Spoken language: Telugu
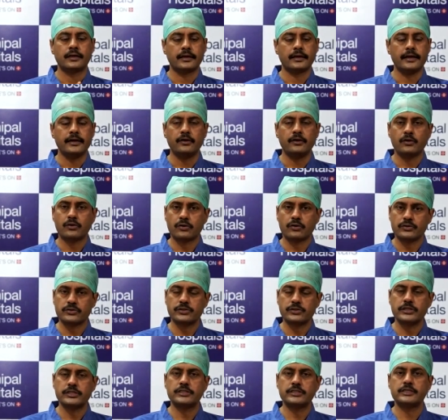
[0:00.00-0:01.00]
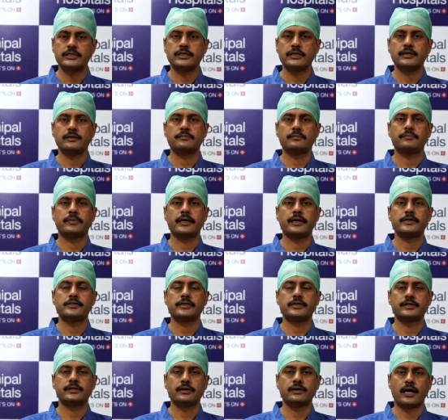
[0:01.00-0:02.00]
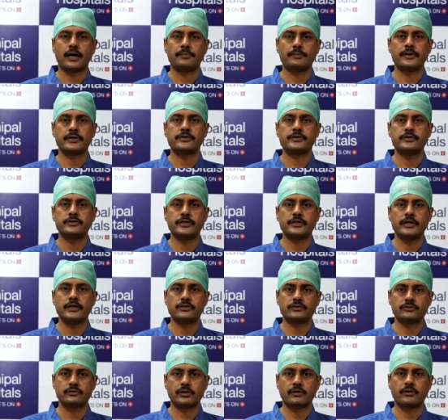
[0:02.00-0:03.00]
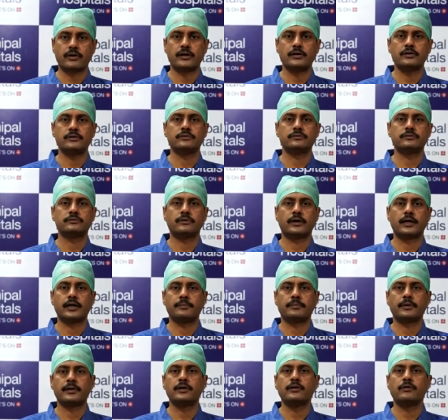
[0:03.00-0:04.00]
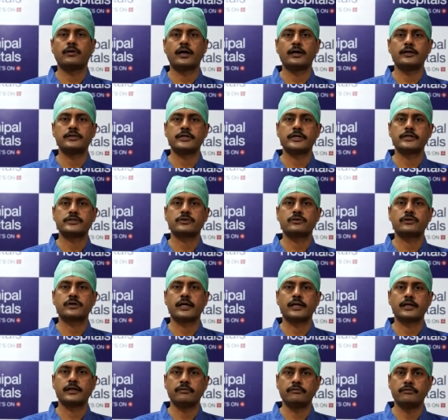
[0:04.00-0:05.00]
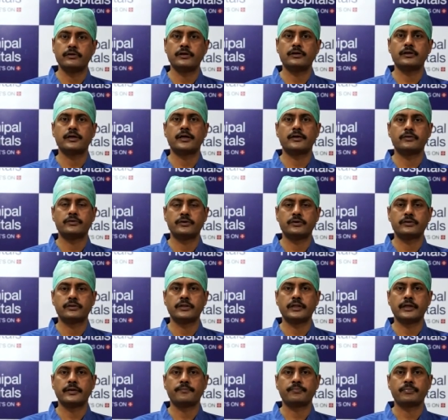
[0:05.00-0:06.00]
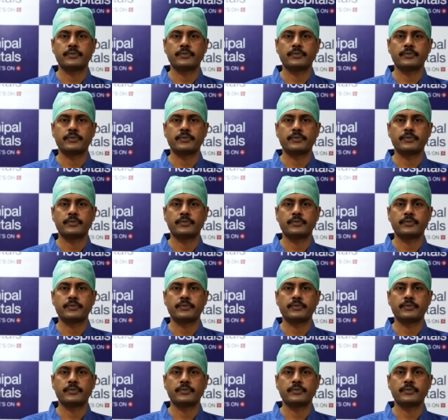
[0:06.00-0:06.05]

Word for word: రెండో రోజు నుంచి పేషెంట్ ఆపరేషన్ చేయించుకున్న వాళ్ళు వాళ్ళ పనులు వాళ్ళు చేసుకోవటానికి వీలుగా ఉంటుంది